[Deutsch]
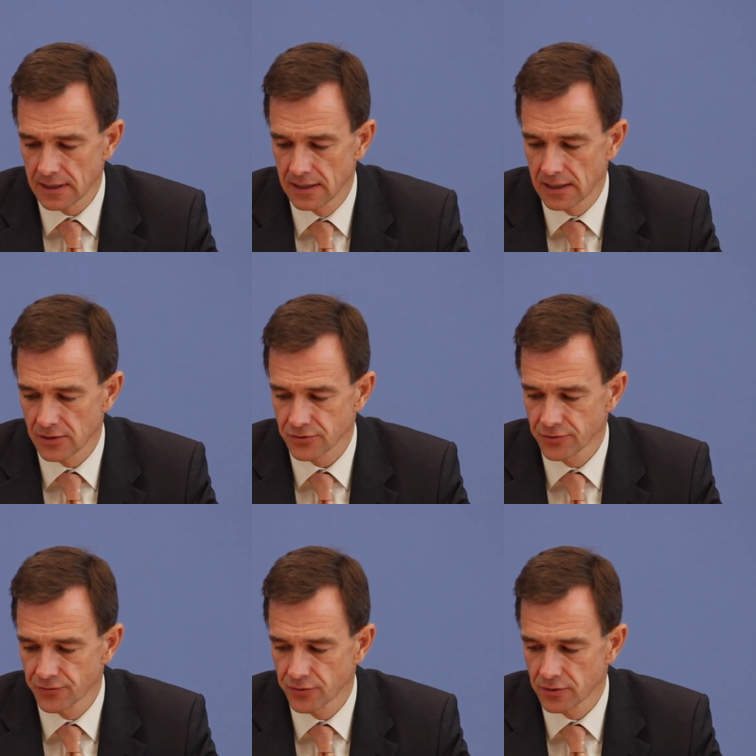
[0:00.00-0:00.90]
äh,
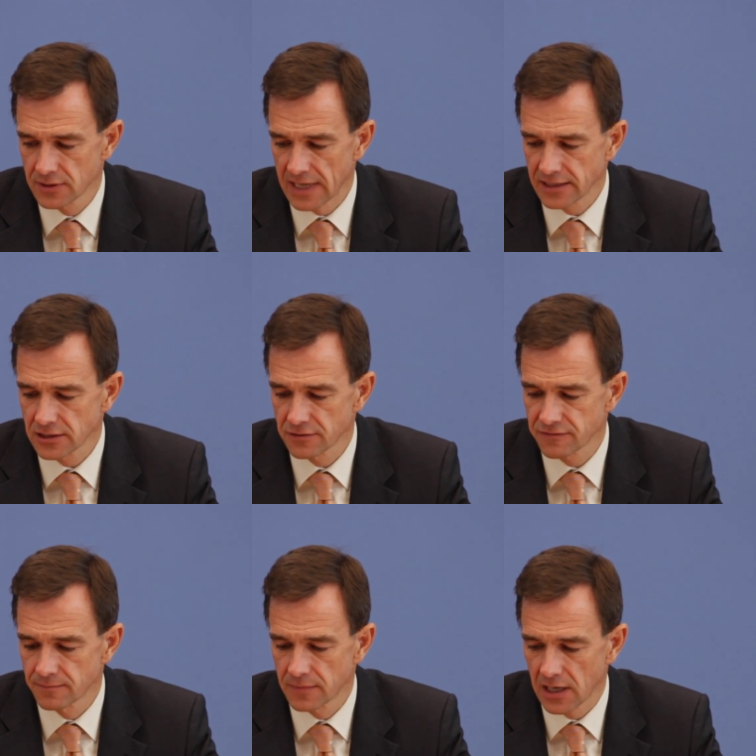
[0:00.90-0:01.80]
ausgeführten
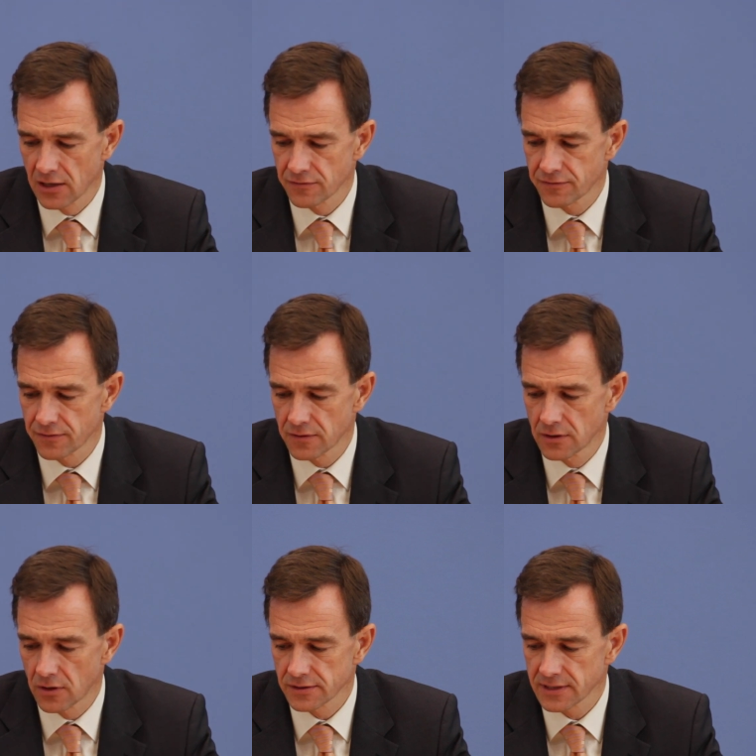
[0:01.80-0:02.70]
Angriffen auf äh,
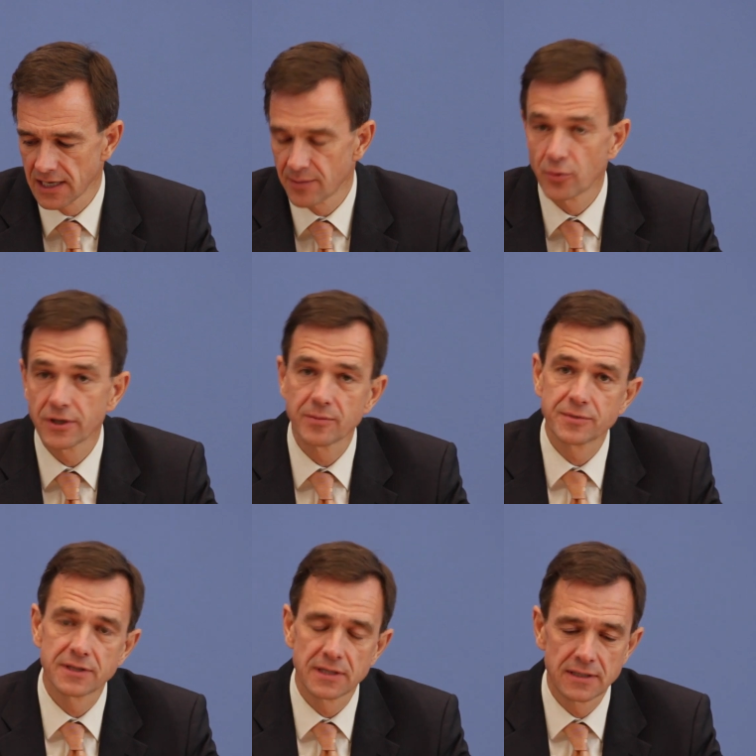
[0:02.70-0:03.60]
Ostaleppo
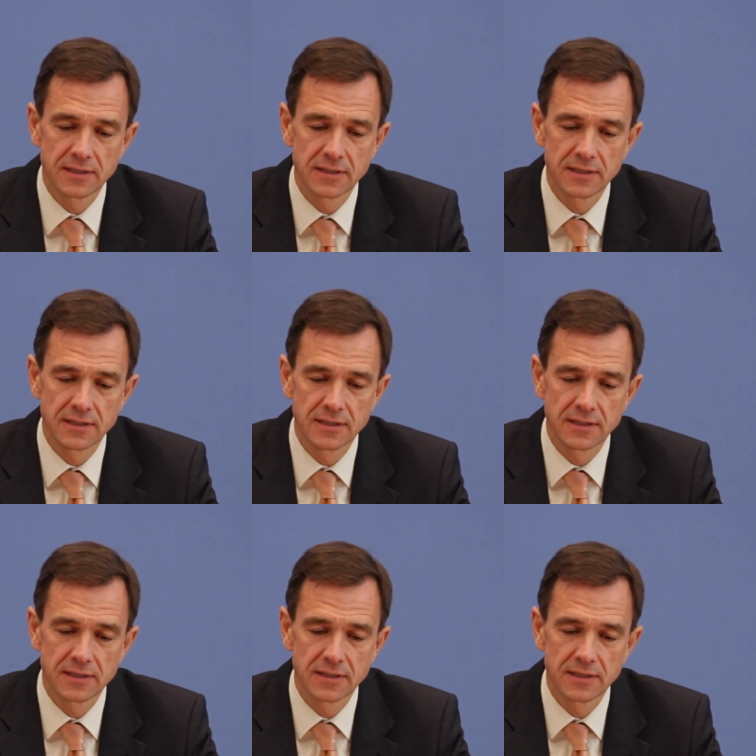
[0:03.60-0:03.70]
gibt,